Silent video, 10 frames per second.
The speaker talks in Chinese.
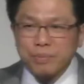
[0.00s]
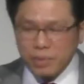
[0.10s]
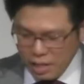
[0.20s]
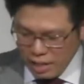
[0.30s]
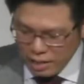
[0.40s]

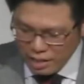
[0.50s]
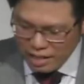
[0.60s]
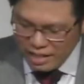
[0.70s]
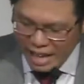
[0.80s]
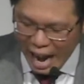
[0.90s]
这里说
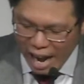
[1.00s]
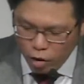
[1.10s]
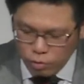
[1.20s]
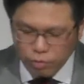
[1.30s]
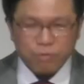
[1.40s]
到的是
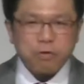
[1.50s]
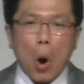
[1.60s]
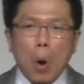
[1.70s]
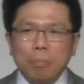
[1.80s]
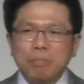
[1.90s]
盼
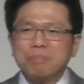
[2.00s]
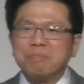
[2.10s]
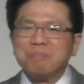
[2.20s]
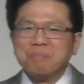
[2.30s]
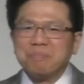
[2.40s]
望
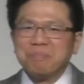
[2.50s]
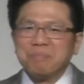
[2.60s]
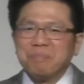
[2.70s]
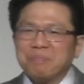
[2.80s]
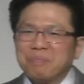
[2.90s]

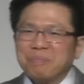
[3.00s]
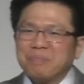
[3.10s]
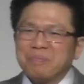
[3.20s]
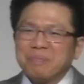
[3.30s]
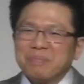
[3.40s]
这
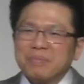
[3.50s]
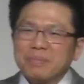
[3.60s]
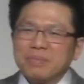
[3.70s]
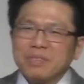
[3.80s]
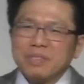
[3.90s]
个名
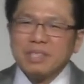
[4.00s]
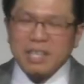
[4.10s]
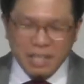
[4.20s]
词，